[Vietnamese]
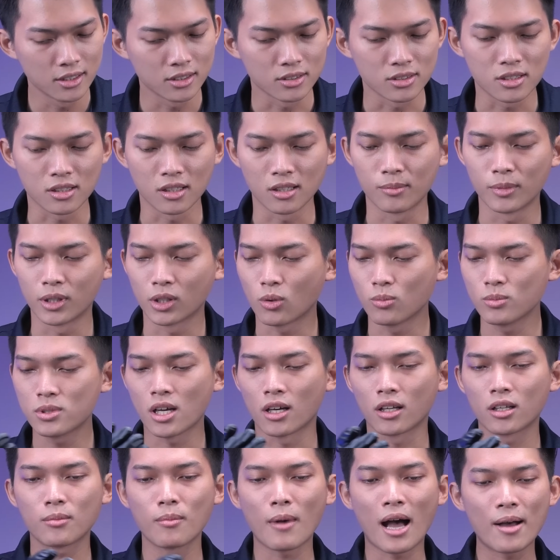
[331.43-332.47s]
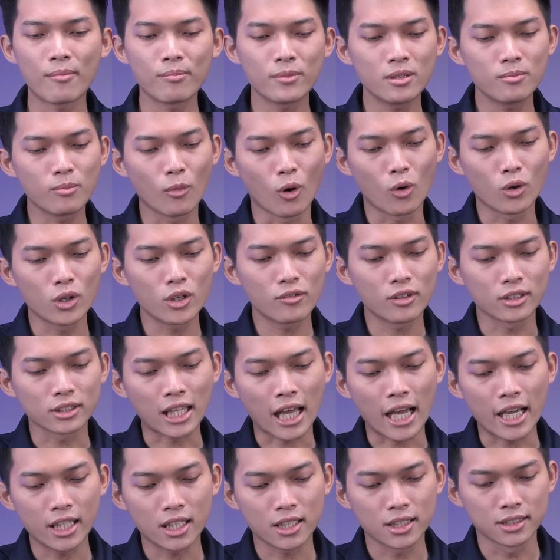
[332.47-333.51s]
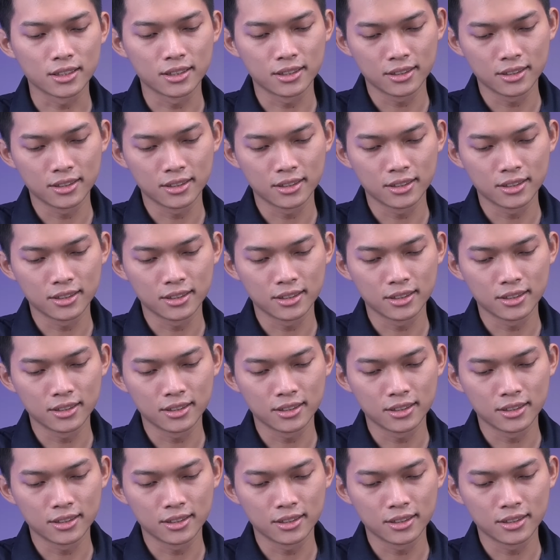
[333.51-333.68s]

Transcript: thực sự là mình cũng sợ nó bám mồ hôi với bàn tay thôi